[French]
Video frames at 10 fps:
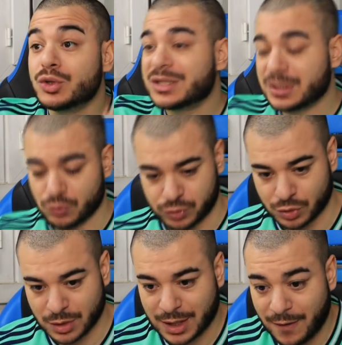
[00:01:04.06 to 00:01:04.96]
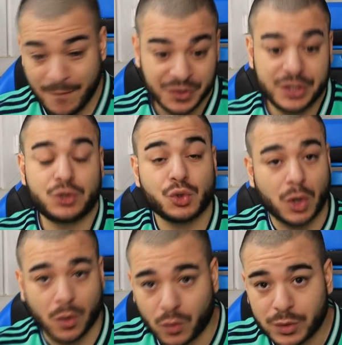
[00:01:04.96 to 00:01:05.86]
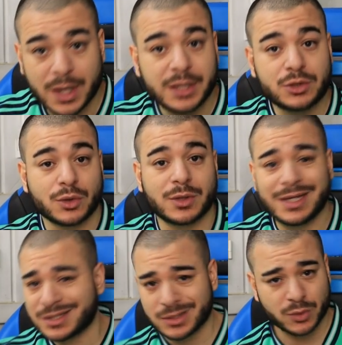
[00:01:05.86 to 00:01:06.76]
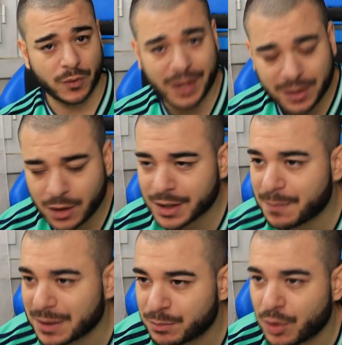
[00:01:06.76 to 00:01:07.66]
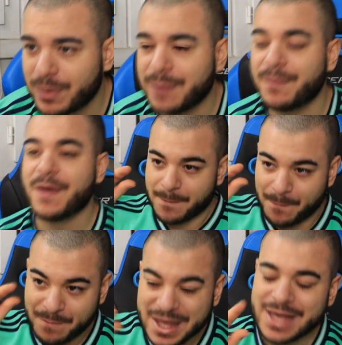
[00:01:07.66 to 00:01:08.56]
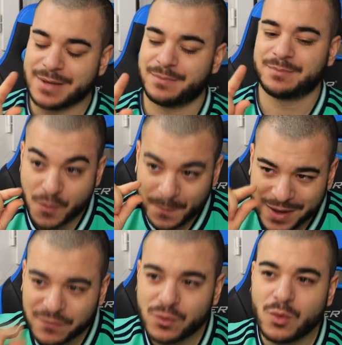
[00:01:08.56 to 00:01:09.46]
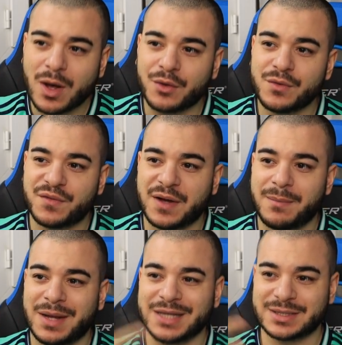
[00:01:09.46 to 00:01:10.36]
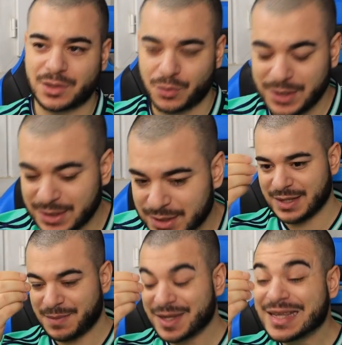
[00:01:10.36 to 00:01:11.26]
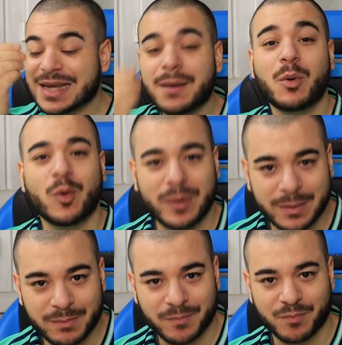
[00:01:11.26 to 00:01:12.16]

ceci ou cela, ils se rencontrent, ils se connaissent, ils sont en accord, il n'y a pas de problème. Mais ne pas vouloir une femme instruite, eh ben il y a un problème.